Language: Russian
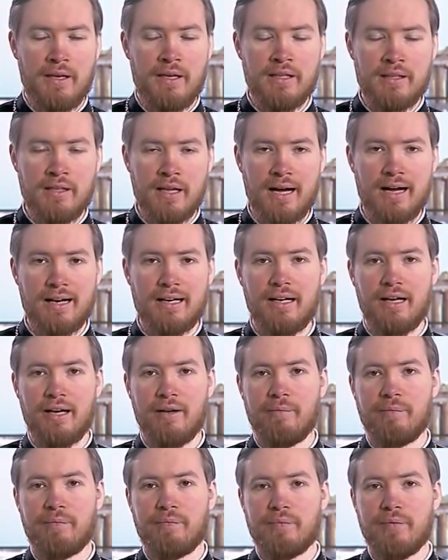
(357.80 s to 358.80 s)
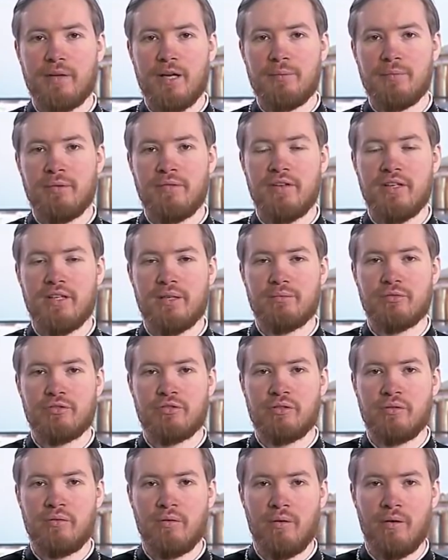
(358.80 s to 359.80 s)
И далее мы видим,
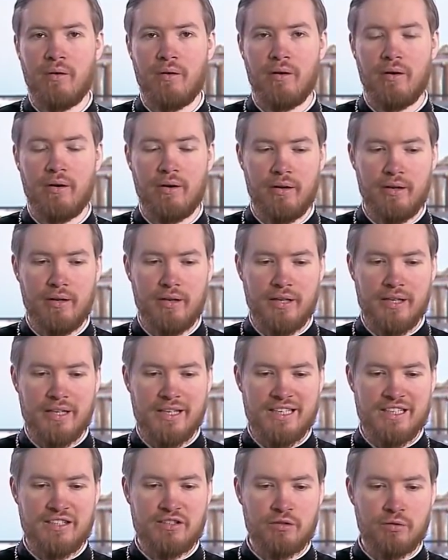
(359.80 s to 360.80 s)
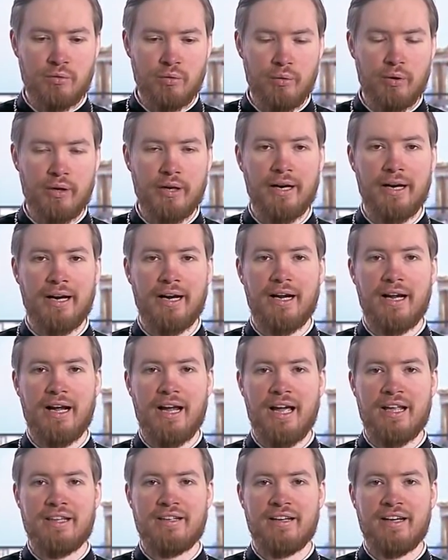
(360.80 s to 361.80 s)
что история
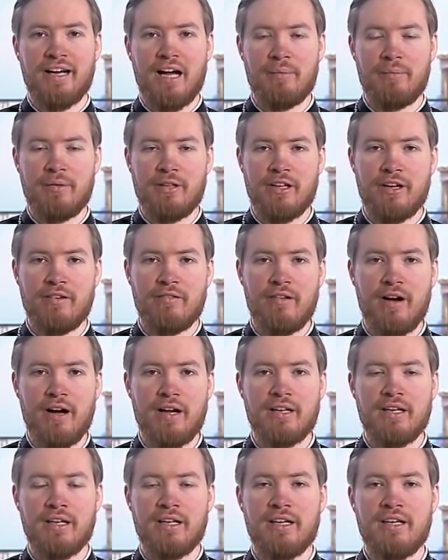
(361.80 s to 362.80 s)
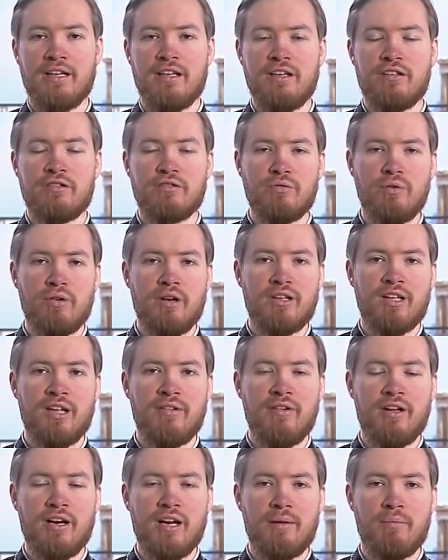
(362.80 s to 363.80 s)
этих обетований и история
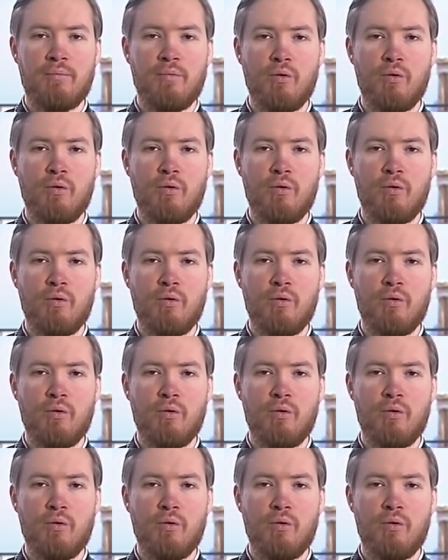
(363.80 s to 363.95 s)
доверия